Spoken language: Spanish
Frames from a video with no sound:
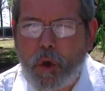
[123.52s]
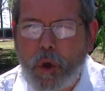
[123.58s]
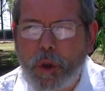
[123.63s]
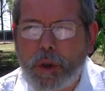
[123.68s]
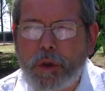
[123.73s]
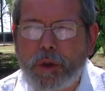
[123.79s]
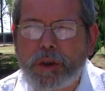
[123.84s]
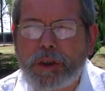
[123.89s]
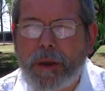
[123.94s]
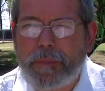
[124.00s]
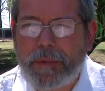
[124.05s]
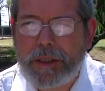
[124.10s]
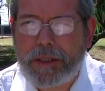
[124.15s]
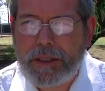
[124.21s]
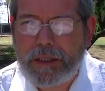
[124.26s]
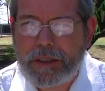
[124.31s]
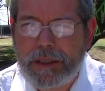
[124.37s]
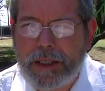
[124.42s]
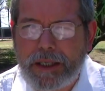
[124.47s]
otros
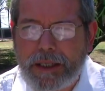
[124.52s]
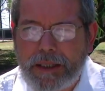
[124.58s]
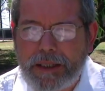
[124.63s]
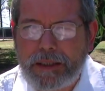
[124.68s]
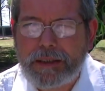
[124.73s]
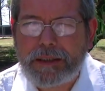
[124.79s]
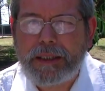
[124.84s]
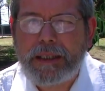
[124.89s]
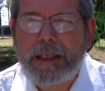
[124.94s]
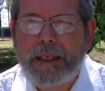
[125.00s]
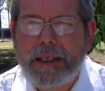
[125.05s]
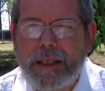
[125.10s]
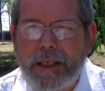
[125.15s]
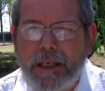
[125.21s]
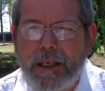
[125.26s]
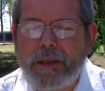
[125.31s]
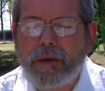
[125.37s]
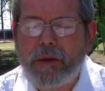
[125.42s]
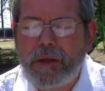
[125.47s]
aprendizajes
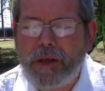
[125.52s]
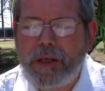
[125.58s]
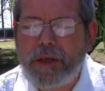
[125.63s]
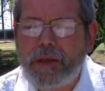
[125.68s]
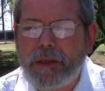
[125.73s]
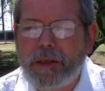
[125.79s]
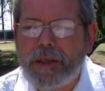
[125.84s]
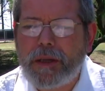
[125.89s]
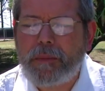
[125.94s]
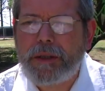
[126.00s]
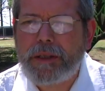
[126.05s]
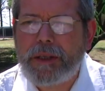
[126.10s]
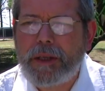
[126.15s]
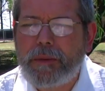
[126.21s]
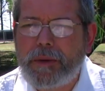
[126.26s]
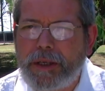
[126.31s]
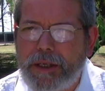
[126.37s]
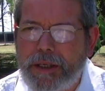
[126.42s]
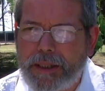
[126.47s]
que estos niños
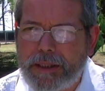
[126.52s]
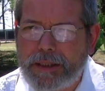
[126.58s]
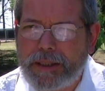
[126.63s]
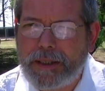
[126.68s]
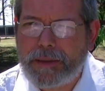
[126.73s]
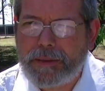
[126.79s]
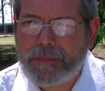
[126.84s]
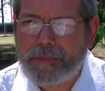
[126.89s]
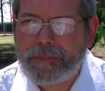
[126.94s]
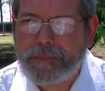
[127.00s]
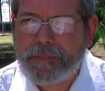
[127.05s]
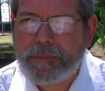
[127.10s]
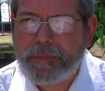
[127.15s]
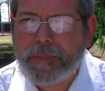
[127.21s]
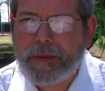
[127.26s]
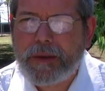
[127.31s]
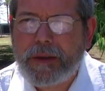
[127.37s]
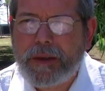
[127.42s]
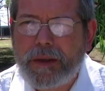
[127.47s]
realmente vienen a hacer.
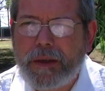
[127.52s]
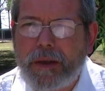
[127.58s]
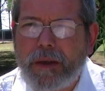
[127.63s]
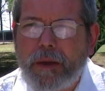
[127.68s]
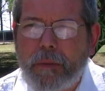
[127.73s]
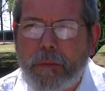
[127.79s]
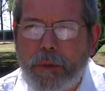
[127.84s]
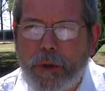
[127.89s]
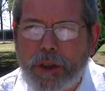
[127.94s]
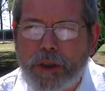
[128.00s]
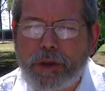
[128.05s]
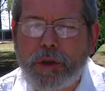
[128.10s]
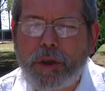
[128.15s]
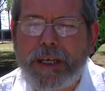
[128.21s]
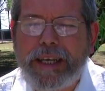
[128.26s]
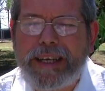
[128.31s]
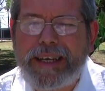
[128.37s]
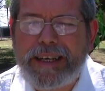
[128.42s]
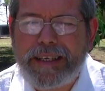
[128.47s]
Por
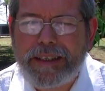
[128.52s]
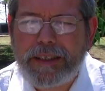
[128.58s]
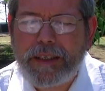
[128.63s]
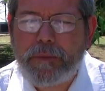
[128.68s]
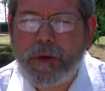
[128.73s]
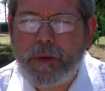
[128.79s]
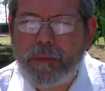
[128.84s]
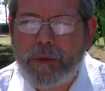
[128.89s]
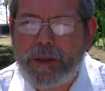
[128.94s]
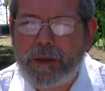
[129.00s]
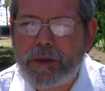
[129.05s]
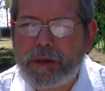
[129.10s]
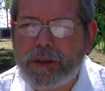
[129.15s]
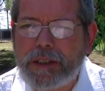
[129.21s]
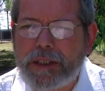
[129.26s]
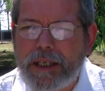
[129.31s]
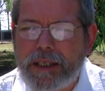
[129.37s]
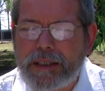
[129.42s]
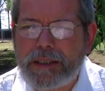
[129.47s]
eso que en este momento
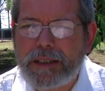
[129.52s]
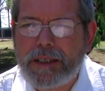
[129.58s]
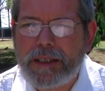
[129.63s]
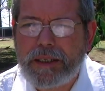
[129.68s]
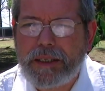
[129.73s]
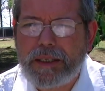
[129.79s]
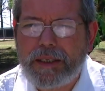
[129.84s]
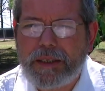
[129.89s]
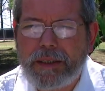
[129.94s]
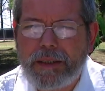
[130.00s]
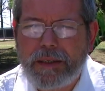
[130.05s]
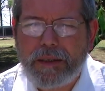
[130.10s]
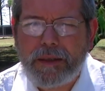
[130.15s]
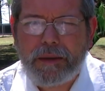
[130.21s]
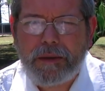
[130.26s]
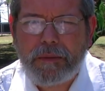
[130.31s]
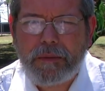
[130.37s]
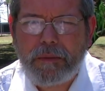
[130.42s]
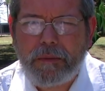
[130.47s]
se hace
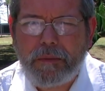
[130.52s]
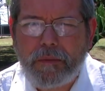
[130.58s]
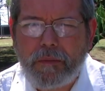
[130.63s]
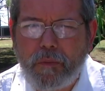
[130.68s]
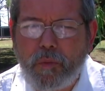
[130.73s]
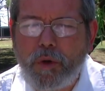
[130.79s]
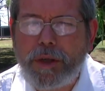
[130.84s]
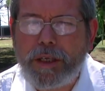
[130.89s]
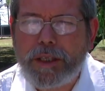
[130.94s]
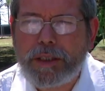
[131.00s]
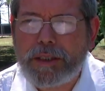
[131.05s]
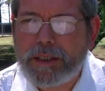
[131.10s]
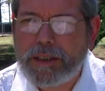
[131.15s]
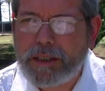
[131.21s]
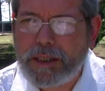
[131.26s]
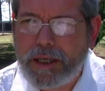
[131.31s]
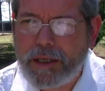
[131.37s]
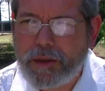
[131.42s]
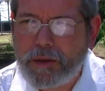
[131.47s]
muy
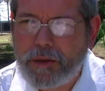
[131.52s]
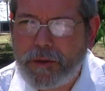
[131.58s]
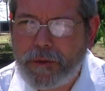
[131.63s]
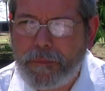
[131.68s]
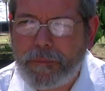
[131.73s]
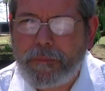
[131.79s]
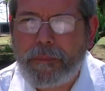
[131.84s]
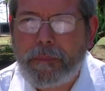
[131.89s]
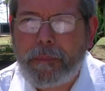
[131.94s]
necesario